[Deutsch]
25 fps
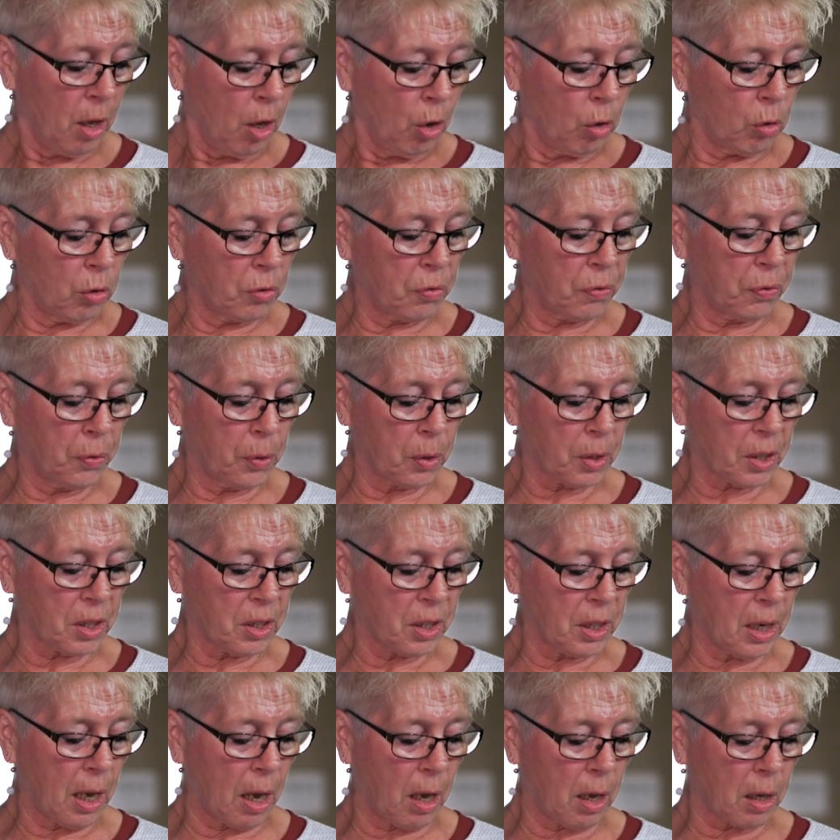und führe
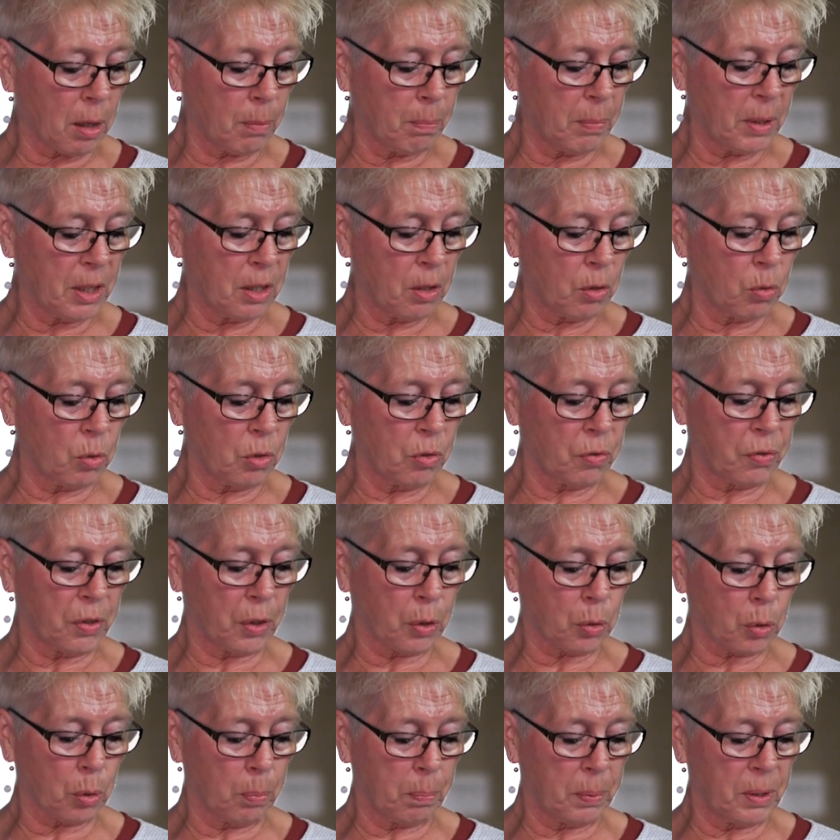die Armen und
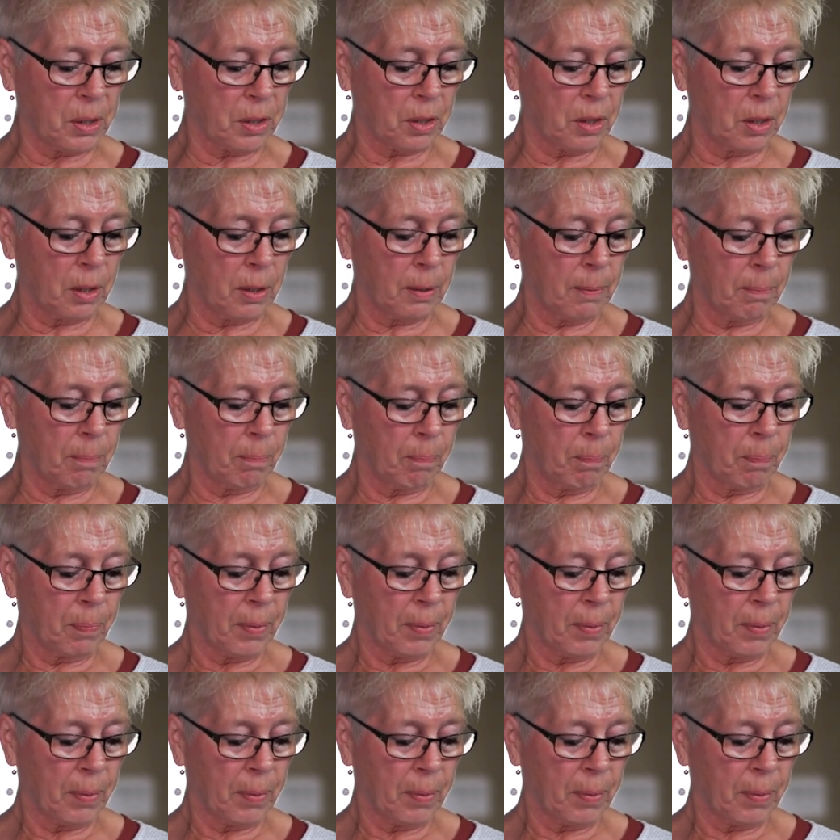Verkrüppelten